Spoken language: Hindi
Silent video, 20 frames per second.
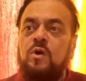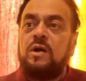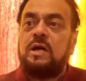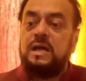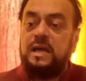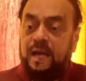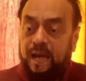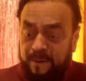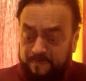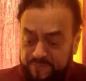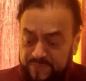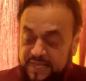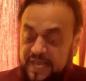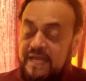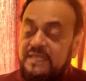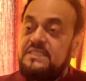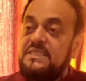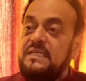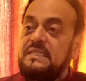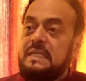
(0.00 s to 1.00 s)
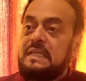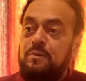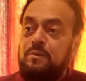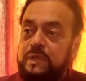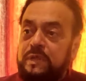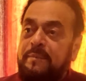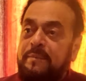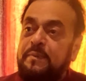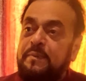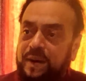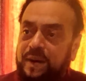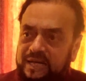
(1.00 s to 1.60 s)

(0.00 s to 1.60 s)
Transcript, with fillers: लोग अपनी हैसियत के मुताबिक